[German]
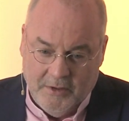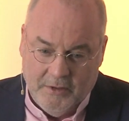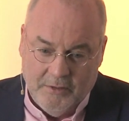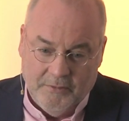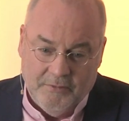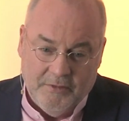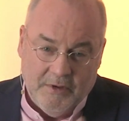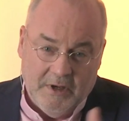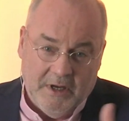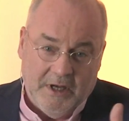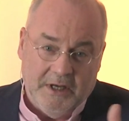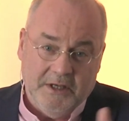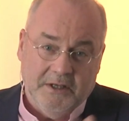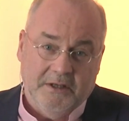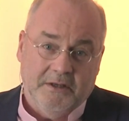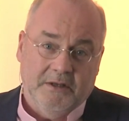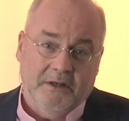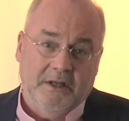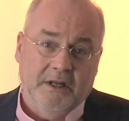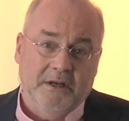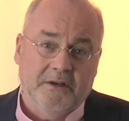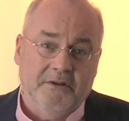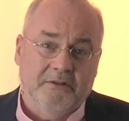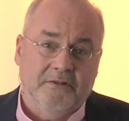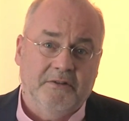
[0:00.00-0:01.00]
Und
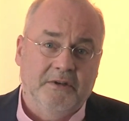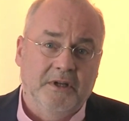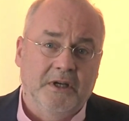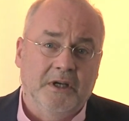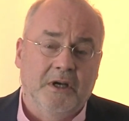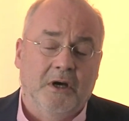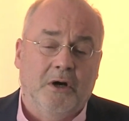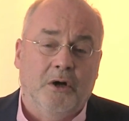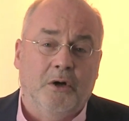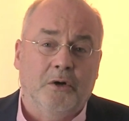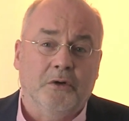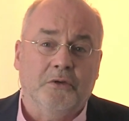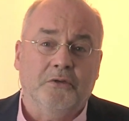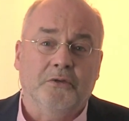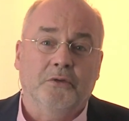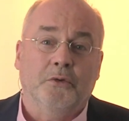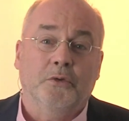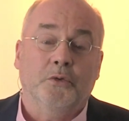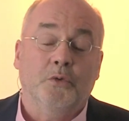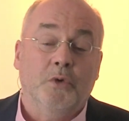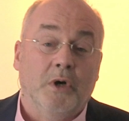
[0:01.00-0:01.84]
vielleicht geht es dir ja auch so,